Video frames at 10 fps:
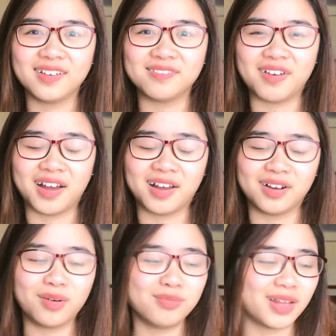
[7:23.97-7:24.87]

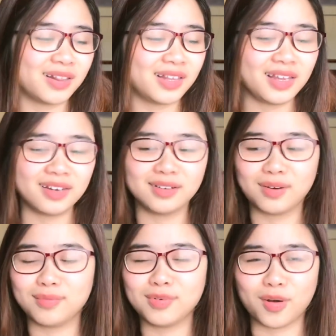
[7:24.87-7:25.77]
và không nhắn tin,
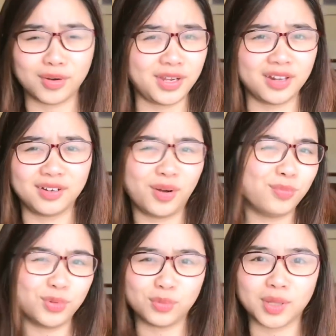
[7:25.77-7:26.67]
không gọi điện,
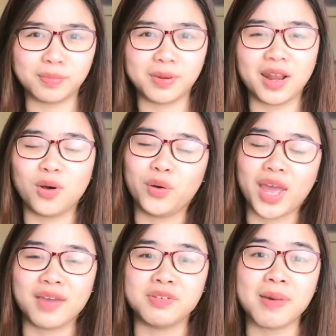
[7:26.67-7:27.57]
không tụ tập hay là hội
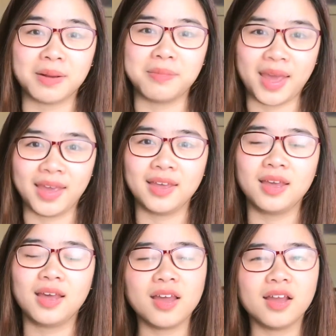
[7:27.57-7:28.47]
hè với bạn bè.
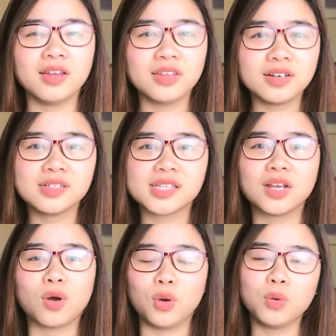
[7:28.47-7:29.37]
Nhưng sẽ
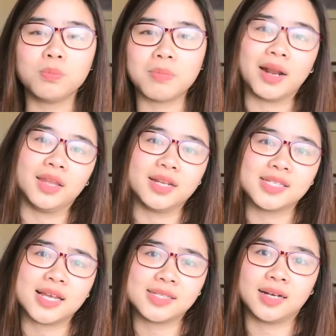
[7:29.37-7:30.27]
có lúc bạn nhận
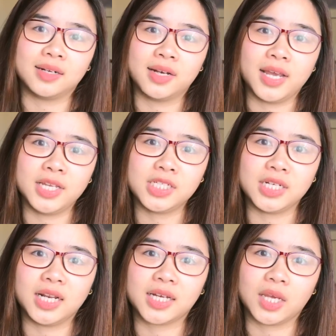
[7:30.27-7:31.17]
ra rằng đấy
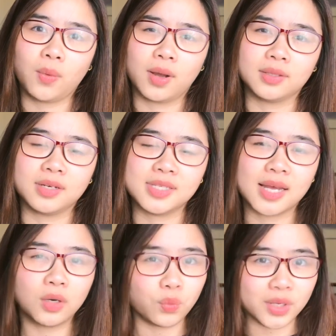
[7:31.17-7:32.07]
chính là cái khoảng thời
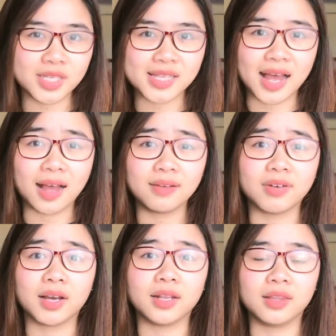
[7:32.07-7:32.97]
gian quý giá
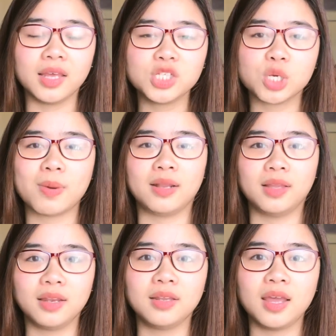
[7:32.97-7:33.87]
và cần thiết cho bản
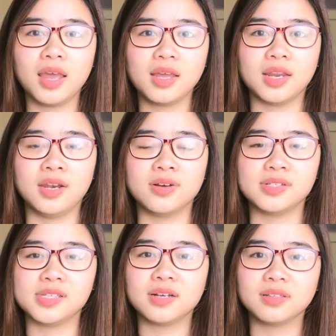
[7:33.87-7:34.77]
thân để
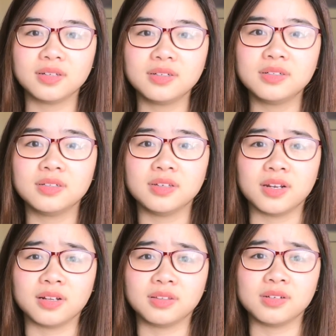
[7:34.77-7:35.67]
được riêng tư, để
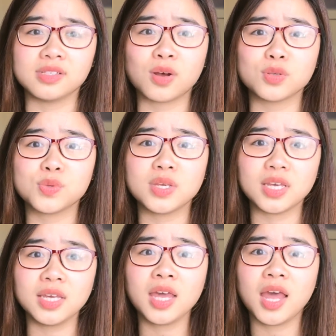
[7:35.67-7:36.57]
được tự do suy
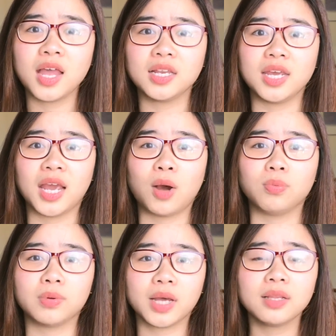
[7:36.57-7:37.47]
nghĩ, để
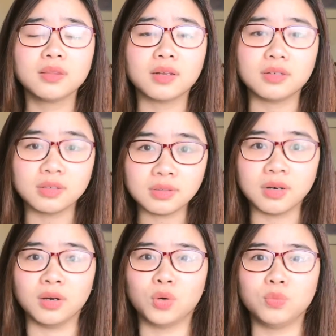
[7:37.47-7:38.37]
học cách tận
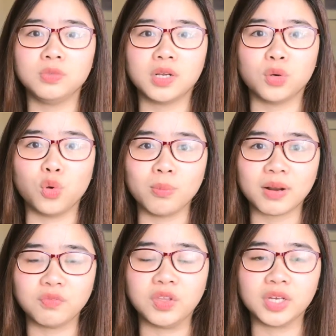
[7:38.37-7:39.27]
hưởng cũng như là đối
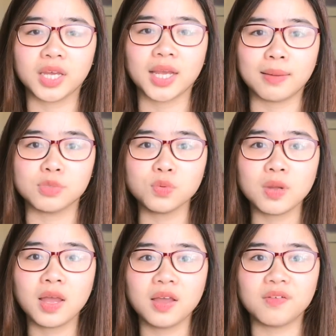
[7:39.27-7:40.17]
mặt với những cái cảm
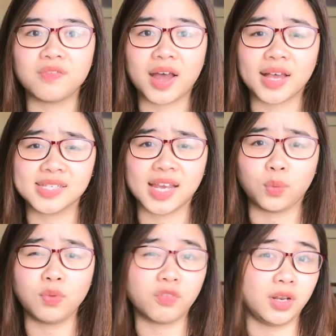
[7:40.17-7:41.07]
xúc và
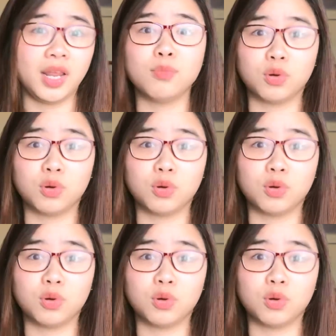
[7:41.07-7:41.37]
giải quyết vấn đề một